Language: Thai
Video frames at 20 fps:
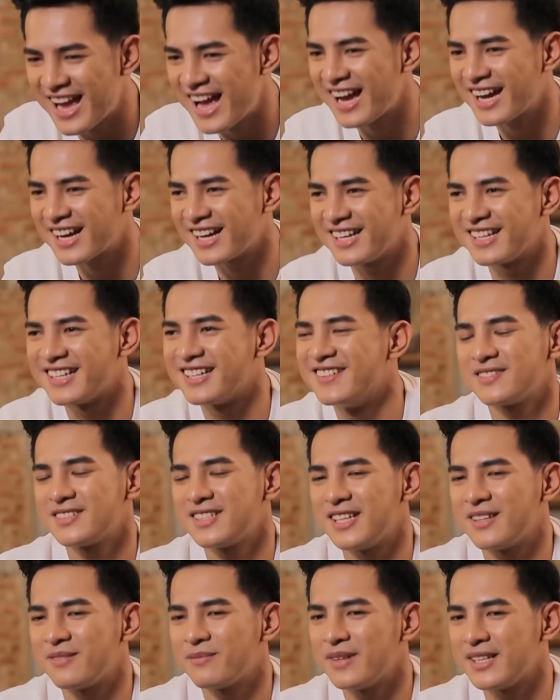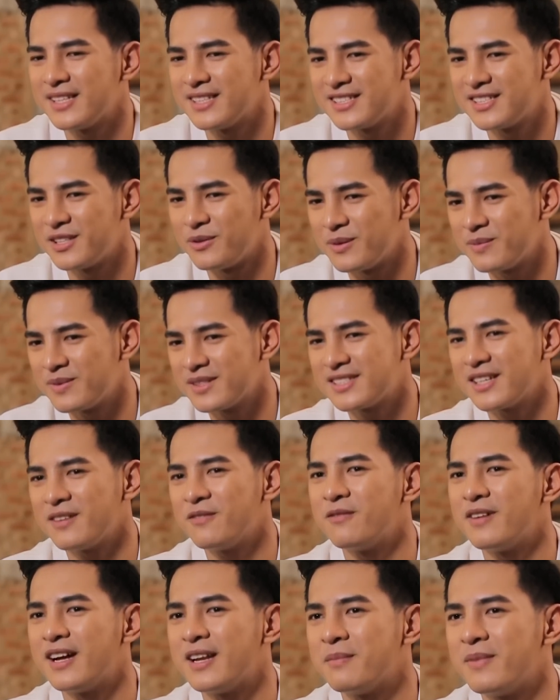ยากอะติดเป็นชีวิตประ
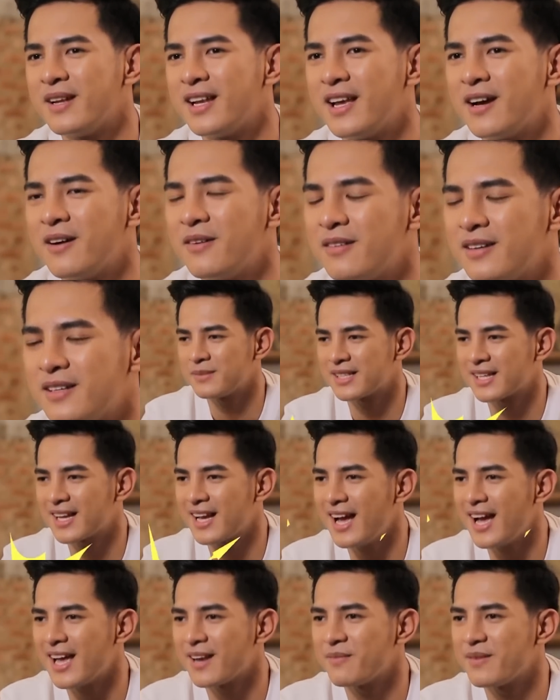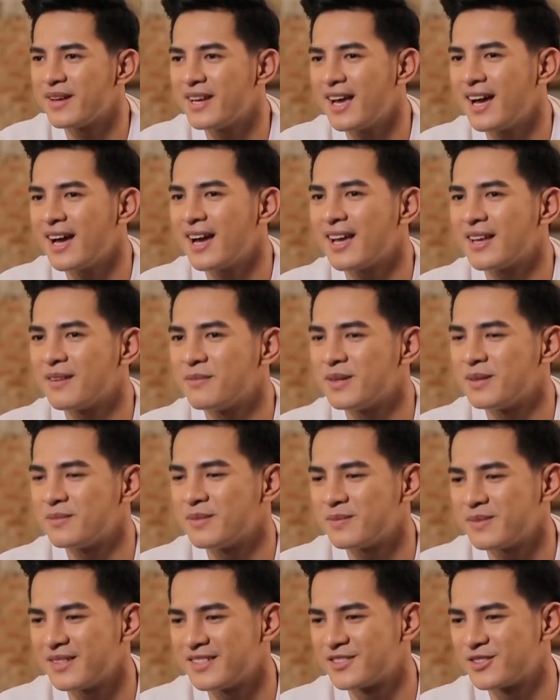จำวันมันขาดไม่ได้เหมือ
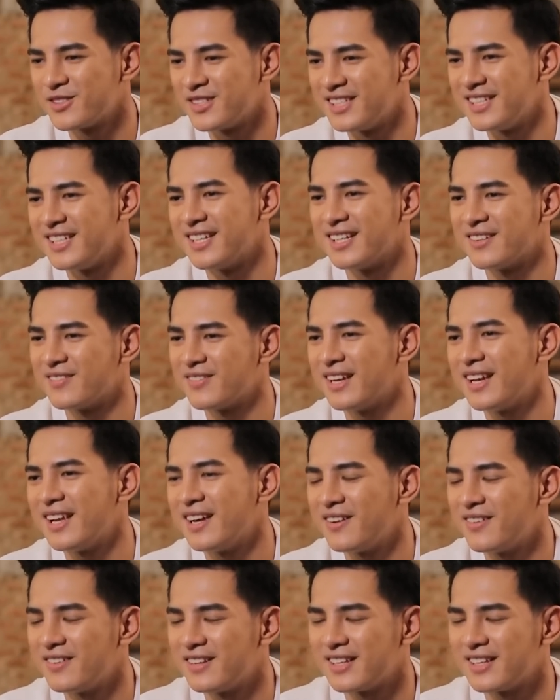นมันเป็นส่วนหนึ่งไปแล้ว